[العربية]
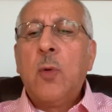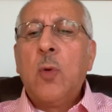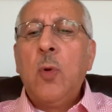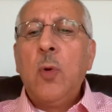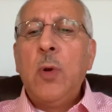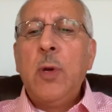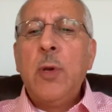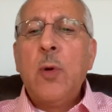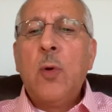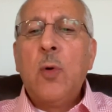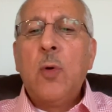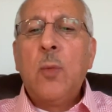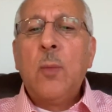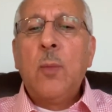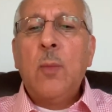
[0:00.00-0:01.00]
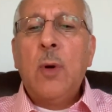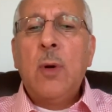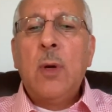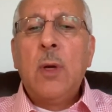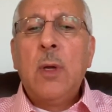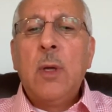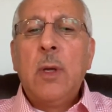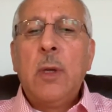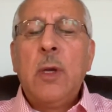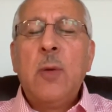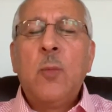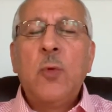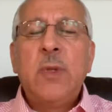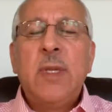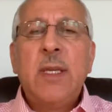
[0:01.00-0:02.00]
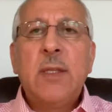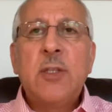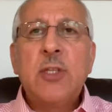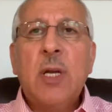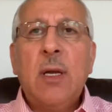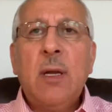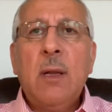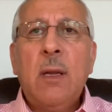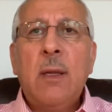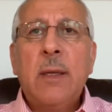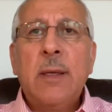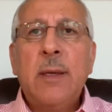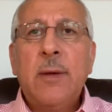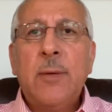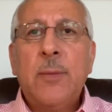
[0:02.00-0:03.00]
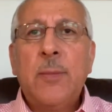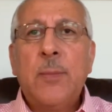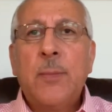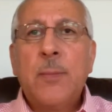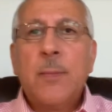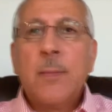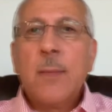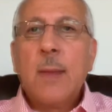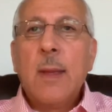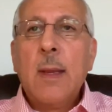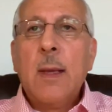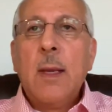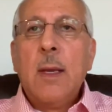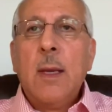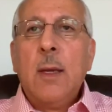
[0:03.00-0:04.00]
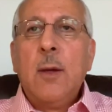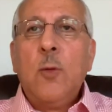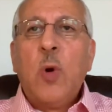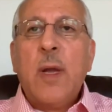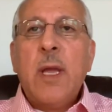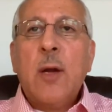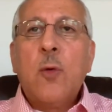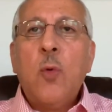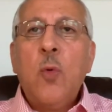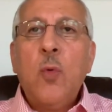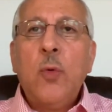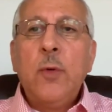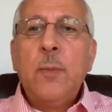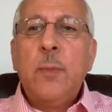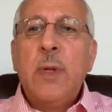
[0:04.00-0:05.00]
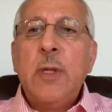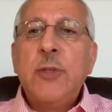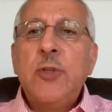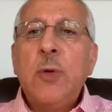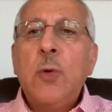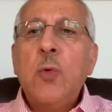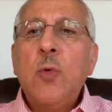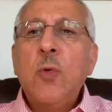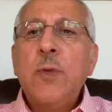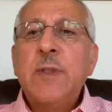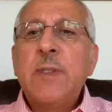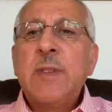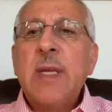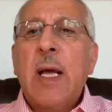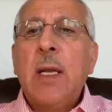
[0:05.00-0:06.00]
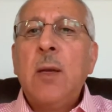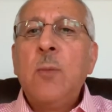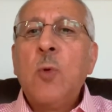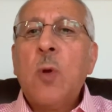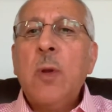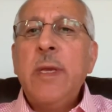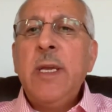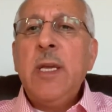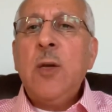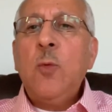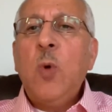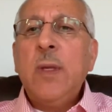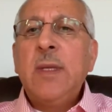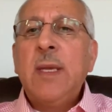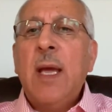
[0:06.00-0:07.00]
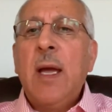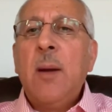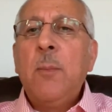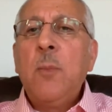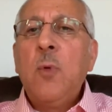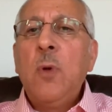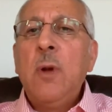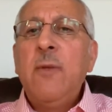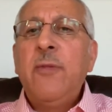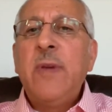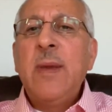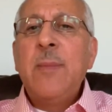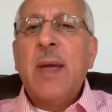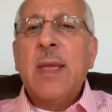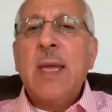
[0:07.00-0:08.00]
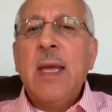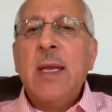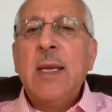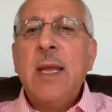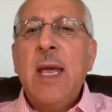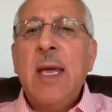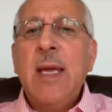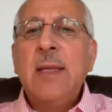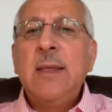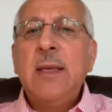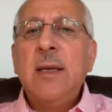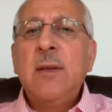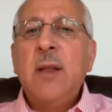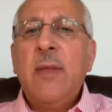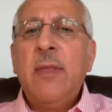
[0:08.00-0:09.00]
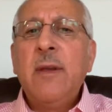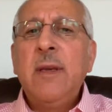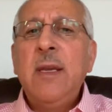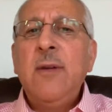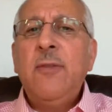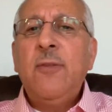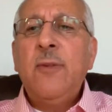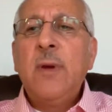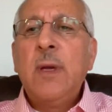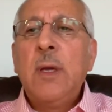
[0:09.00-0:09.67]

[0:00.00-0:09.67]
كل يوم لمده شهران ويكون بالجلوس المريح والتامل في مكان هادئ نظيف